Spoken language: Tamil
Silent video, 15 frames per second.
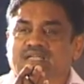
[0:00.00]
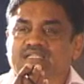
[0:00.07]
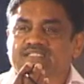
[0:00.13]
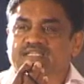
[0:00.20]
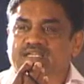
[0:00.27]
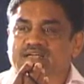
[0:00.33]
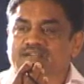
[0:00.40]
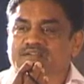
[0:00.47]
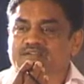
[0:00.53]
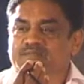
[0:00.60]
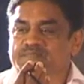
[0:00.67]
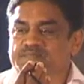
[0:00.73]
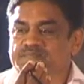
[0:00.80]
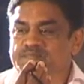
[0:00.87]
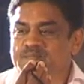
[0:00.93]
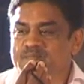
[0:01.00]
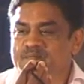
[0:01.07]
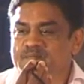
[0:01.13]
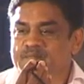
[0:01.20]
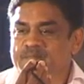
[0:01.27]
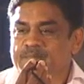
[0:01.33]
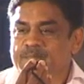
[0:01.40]
ரசிகர்களுக்கும்
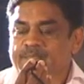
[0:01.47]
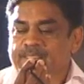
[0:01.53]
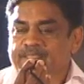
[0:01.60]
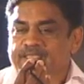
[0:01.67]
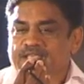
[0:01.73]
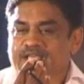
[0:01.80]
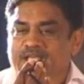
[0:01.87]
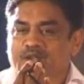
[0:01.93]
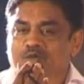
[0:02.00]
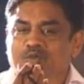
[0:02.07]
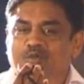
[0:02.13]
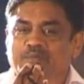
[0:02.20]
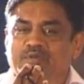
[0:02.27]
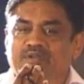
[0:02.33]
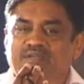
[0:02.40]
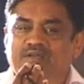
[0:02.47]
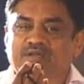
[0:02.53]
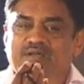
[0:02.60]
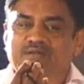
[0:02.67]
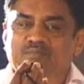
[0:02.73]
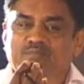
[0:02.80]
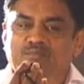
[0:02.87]
எல்லோருக்கும் என்னுடைய
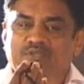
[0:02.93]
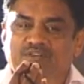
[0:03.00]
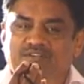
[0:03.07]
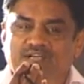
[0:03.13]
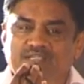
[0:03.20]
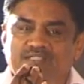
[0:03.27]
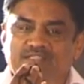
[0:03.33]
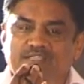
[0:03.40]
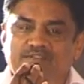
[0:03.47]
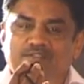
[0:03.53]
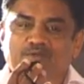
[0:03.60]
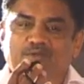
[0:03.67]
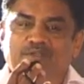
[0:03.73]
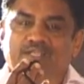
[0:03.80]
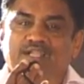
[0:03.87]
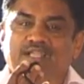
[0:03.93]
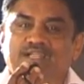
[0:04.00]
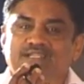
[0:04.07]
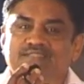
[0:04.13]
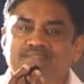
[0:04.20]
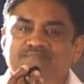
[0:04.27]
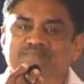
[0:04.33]
முதல் வணக்கத்தை தெரிவித்துக் கொள்கிறேன்
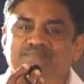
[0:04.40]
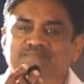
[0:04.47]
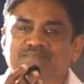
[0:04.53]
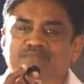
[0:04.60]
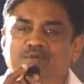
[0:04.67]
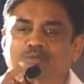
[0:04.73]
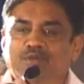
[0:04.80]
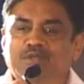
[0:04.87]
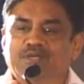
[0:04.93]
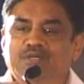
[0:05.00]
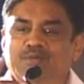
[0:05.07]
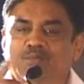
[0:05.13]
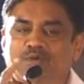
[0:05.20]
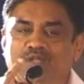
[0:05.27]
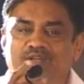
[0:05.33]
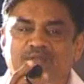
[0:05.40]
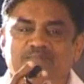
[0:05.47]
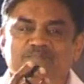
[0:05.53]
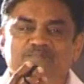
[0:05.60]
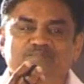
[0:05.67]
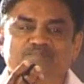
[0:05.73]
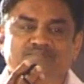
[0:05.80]
ஒரு
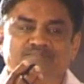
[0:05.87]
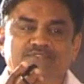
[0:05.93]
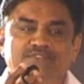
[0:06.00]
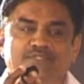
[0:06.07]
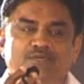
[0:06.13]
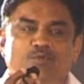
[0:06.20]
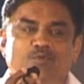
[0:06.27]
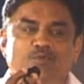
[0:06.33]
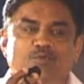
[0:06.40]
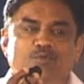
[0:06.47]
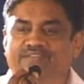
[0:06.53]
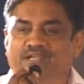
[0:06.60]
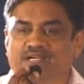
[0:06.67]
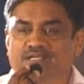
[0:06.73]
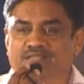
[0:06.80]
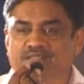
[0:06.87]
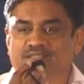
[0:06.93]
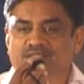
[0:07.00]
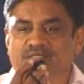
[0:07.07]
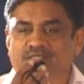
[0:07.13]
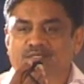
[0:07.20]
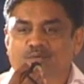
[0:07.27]
உலகம் ஒரு இறைவன்
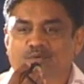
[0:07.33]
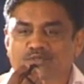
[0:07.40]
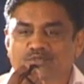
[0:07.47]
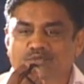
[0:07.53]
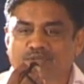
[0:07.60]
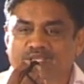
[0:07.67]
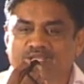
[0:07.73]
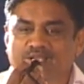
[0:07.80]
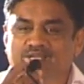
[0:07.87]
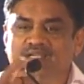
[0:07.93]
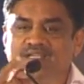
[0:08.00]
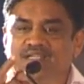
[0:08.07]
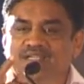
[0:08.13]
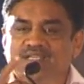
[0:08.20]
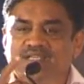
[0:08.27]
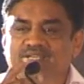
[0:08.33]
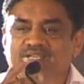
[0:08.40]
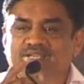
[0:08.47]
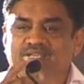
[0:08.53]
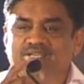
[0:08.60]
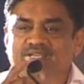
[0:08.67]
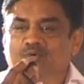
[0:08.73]
ஒரு சூரியன்
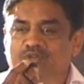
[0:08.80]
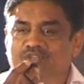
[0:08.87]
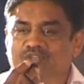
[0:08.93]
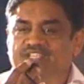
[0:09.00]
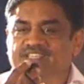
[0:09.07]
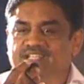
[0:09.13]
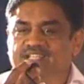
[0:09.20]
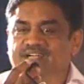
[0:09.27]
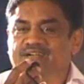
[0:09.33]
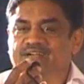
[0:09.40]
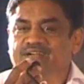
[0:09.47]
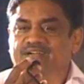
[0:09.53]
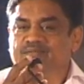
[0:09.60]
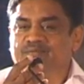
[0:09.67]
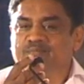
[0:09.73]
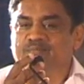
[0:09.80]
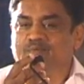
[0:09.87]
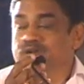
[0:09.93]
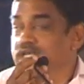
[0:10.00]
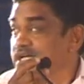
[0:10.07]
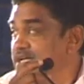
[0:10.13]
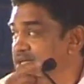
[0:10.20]
ஒரு சந்திரன்
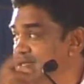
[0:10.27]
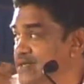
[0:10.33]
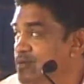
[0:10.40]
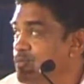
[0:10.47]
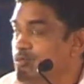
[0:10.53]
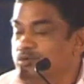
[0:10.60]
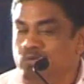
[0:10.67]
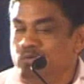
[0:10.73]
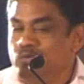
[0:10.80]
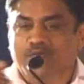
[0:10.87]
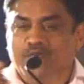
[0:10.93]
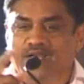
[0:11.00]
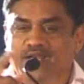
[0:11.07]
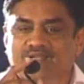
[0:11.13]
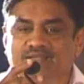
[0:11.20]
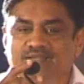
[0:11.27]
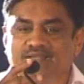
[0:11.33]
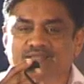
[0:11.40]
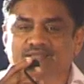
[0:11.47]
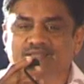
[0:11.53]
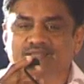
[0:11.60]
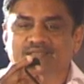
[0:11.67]
போல் ஒரு ஊரில்
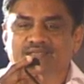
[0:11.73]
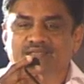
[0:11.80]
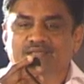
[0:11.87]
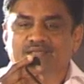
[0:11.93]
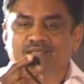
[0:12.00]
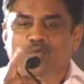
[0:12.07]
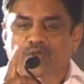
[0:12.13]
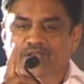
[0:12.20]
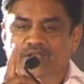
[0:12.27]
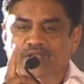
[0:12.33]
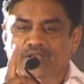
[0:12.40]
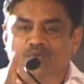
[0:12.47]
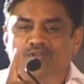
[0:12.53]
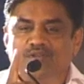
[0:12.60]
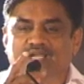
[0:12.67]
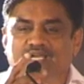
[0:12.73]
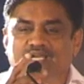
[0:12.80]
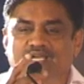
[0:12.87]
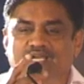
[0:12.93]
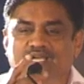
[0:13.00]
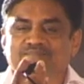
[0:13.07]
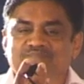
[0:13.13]
ஒரே ஒரு
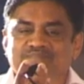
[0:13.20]
ராஜா